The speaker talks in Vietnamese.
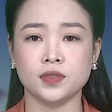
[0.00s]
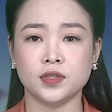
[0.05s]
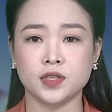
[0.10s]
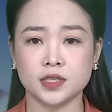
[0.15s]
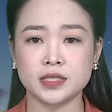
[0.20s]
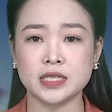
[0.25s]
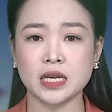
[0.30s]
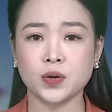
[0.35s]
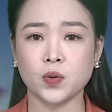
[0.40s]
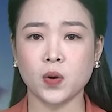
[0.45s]

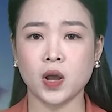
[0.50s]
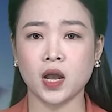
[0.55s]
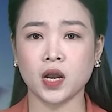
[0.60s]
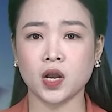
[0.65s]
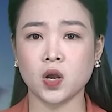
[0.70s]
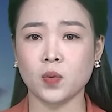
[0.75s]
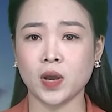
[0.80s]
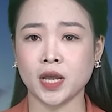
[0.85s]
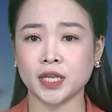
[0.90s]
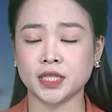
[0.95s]
Thời gian qua,
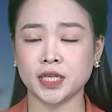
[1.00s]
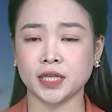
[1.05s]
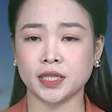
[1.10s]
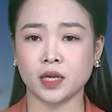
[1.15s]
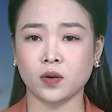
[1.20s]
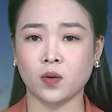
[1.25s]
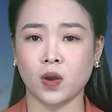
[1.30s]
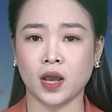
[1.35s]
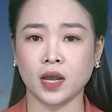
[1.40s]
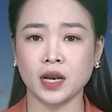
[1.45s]
Công an tỉnh
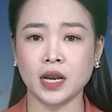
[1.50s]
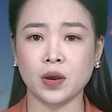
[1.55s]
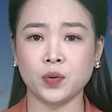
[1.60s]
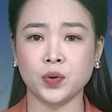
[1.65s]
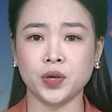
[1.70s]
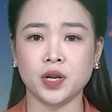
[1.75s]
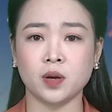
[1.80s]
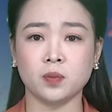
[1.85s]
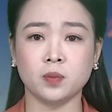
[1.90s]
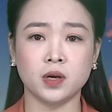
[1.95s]
Thanh Hóa đã
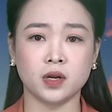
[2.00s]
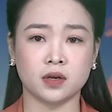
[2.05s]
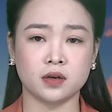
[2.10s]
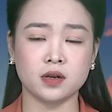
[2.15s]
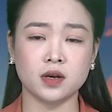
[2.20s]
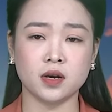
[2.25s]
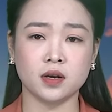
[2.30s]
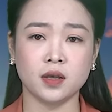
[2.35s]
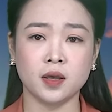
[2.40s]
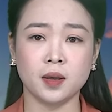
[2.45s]
huy động lực
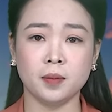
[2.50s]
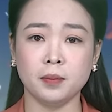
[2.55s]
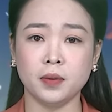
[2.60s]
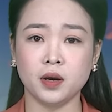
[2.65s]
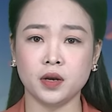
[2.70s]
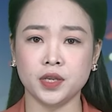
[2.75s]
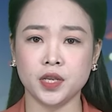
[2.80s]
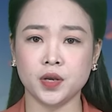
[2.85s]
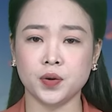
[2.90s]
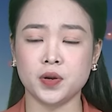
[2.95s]
lượng
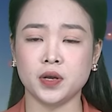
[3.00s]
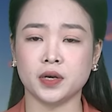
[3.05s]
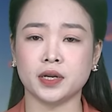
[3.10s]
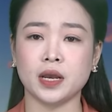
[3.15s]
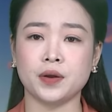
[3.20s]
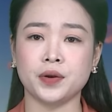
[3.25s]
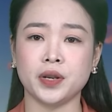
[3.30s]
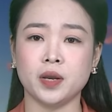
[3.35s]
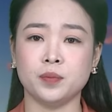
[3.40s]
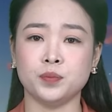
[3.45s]
mở nhiều đợt
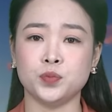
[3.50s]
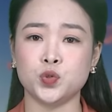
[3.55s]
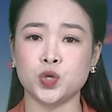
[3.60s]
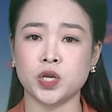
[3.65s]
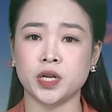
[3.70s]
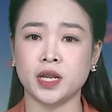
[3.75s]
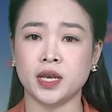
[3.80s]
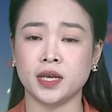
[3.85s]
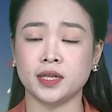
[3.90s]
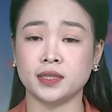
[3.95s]
cao điểm
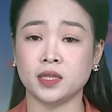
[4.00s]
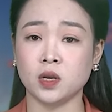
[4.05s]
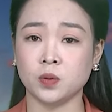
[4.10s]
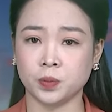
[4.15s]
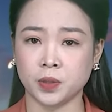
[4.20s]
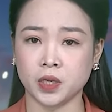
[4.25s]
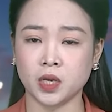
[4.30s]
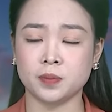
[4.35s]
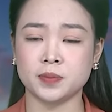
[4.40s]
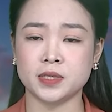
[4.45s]
chuyên đề
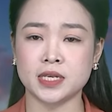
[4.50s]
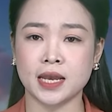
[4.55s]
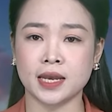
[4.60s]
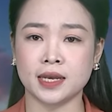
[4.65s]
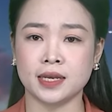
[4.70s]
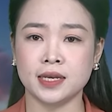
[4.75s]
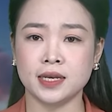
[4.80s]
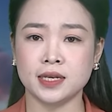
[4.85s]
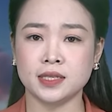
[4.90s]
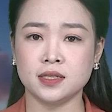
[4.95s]
tổng kiểm
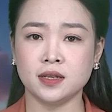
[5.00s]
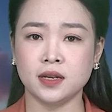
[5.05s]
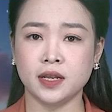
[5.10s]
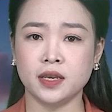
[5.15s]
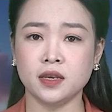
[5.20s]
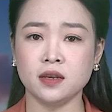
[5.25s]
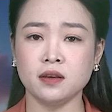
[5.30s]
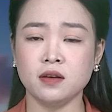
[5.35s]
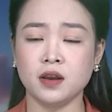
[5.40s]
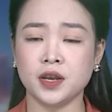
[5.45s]
tra, xử
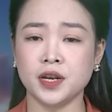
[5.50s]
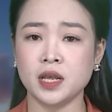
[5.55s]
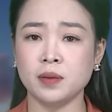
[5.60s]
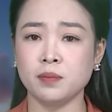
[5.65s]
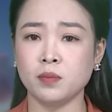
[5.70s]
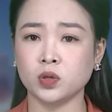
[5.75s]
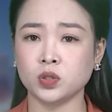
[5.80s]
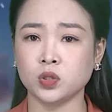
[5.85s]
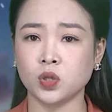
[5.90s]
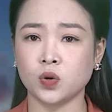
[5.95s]
lý người đi
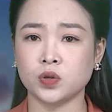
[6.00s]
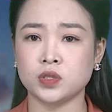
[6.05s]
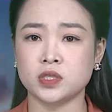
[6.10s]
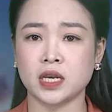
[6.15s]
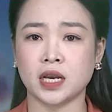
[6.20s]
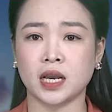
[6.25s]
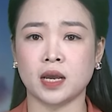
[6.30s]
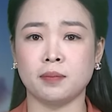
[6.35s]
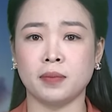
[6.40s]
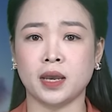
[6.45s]
mô tô,
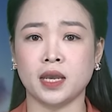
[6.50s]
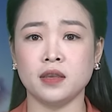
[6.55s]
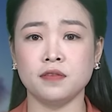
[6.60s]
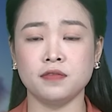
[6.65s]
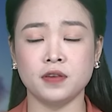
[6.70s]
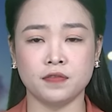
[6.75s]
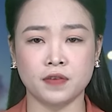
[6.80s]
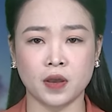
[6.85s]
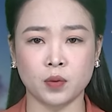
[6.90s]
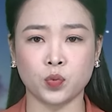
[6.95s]
xe gắn máy
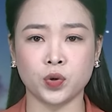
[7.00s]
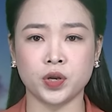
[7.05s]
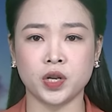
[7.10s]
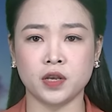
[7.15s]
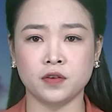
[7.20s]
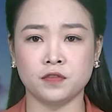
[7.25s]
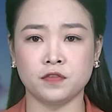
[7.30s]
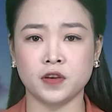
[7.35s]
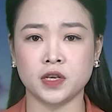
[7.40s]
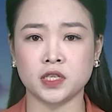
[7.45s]
vi phạm quy
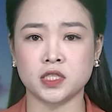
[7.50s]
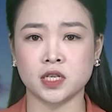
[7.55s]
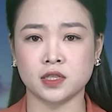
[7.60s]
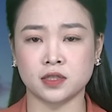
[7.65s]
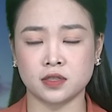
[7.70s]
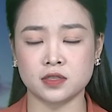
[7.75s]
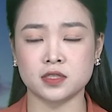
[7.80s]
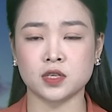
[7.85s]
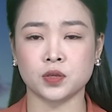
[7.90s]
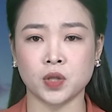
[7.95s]
định về
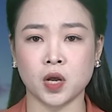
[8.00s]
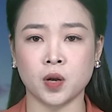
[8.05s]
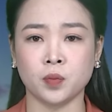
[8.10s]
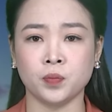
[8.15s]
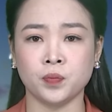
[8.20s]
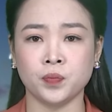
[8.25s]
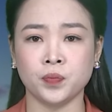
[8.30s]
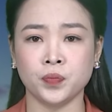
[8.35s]
trật tự giao thông.